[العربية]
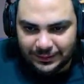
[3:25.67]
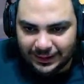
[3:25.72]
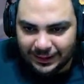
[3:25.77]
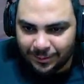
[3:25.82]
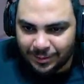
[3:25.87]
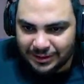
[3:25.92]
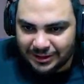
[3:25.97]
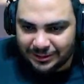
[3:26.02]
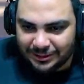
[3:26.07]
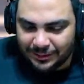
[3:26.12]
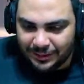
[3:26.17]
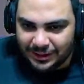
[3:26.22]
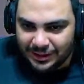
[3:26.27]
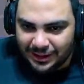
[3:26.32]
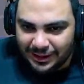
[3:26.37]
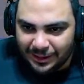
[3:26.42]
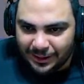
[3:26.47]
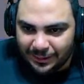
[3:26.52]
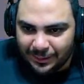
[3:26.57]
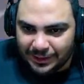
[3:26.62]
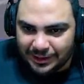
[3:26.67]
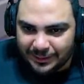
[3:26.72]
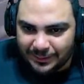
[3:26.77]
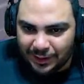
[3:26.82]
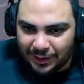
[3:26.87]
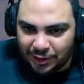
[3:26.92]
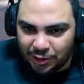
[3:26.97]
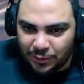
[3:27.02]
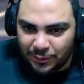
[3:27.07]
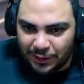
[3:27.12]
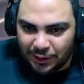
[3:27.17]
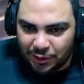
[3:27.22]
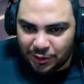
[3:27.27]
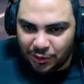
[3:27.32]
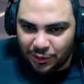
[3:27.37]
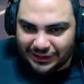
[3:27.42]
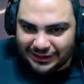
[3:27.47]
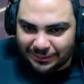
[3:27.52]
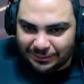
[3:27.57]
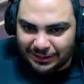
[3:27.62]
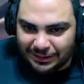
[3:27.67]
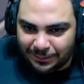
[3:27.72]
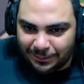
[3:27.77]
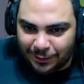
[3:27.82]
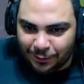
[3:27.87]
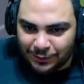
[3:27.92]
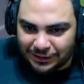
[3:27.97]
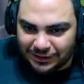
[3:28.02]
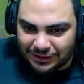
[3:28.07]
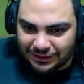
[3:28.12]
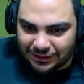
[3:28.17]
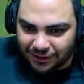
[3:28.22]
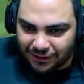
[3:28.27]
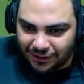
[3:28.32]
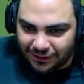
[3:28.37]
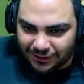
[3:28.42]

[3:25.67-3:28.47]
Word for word: بص برضه برضه لازم تبلي ويز ستايل